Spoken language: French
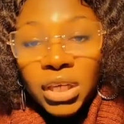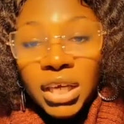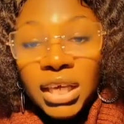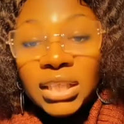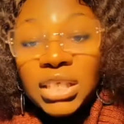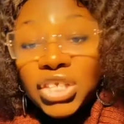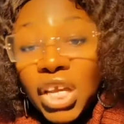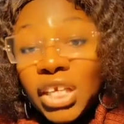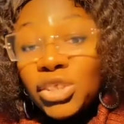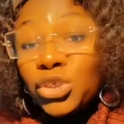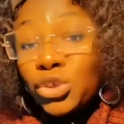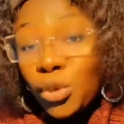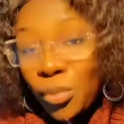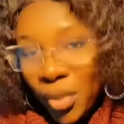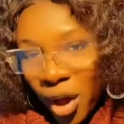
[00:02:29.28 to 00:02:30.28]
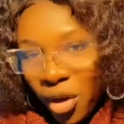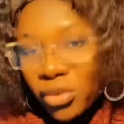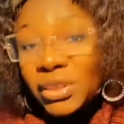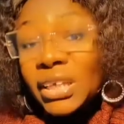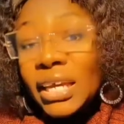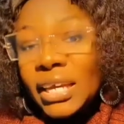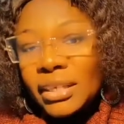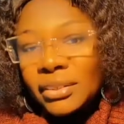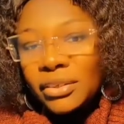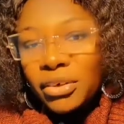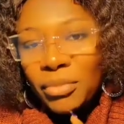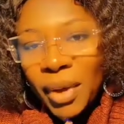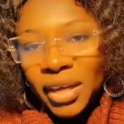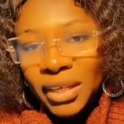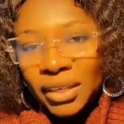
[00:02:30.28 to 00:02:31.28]
Et déjà, ils ne sont pas rentrés.
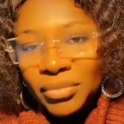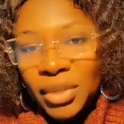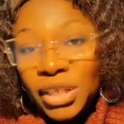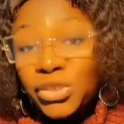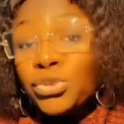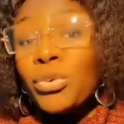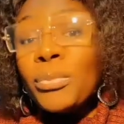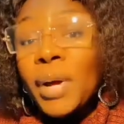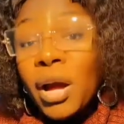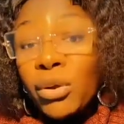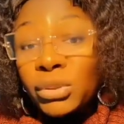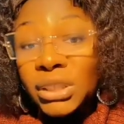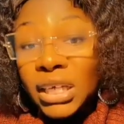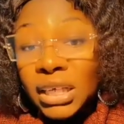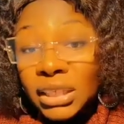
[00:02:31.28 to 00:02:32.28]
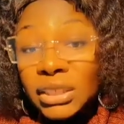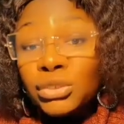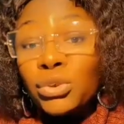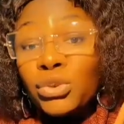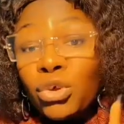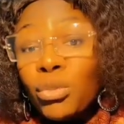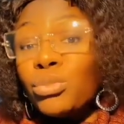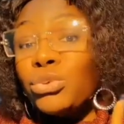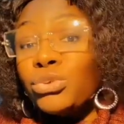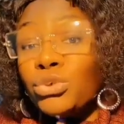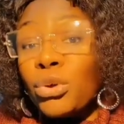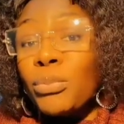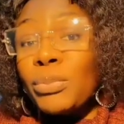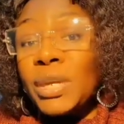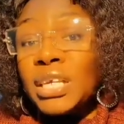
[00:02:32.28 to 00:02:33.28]
Remarquez bien, ils ne sont pas rentrés. Ils sont dans
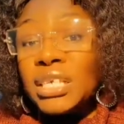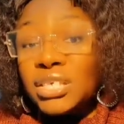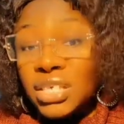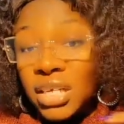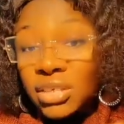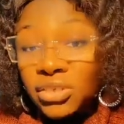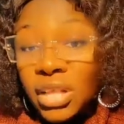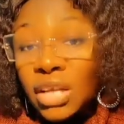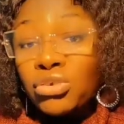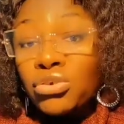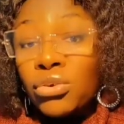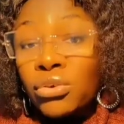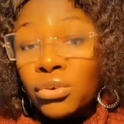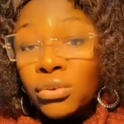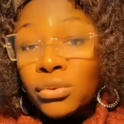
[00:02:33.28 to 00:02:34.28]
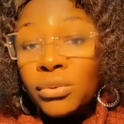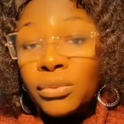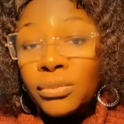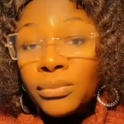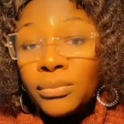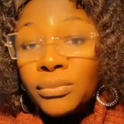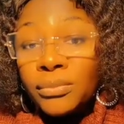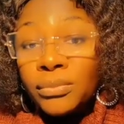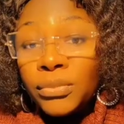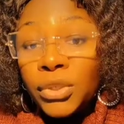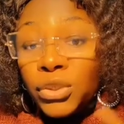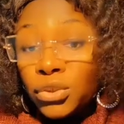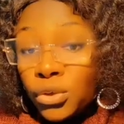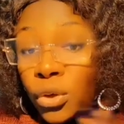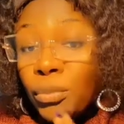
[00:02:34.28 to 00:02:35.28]
plusieurs pays, ils cherchent l'argent.
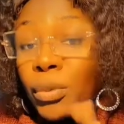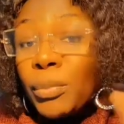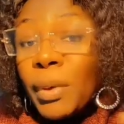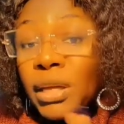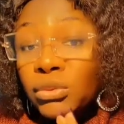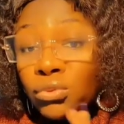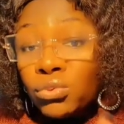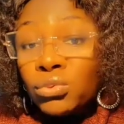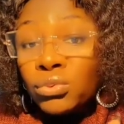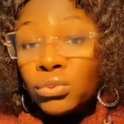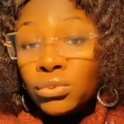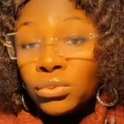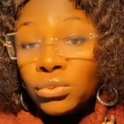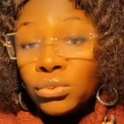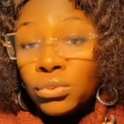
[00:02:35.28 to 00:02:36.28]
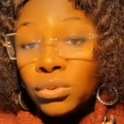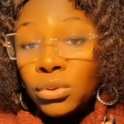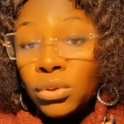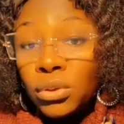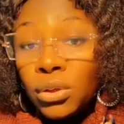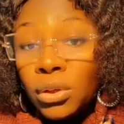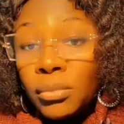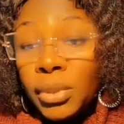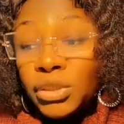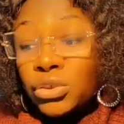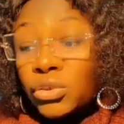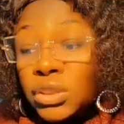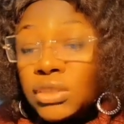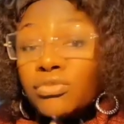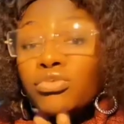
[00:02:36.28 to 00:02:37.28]
Ils sont un peu partout. Parce
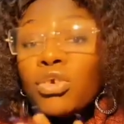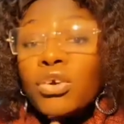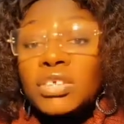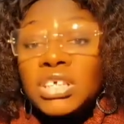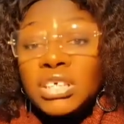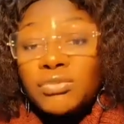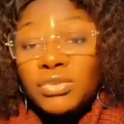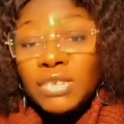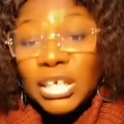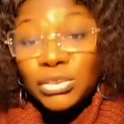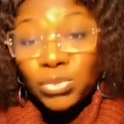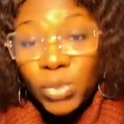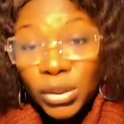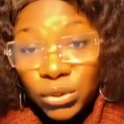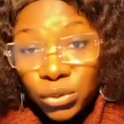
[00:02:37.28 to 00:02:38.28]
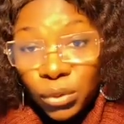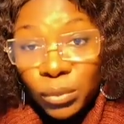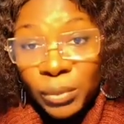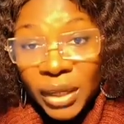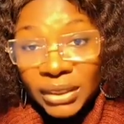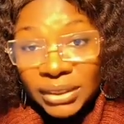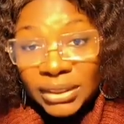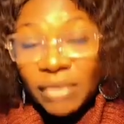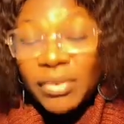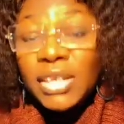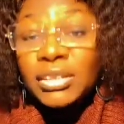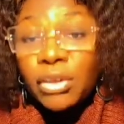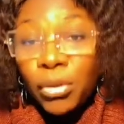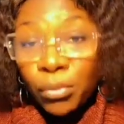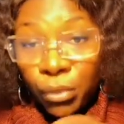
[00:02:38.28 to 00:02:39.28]
que si vous rentrez vous asseoir sur place, ça va
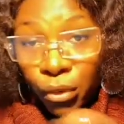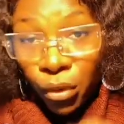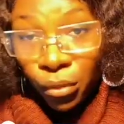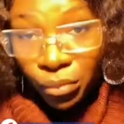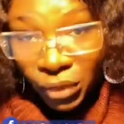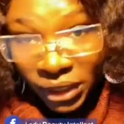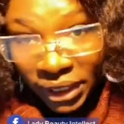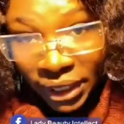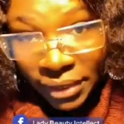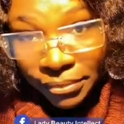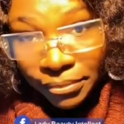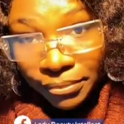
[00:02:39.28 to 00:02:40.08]
être un peu compliqué.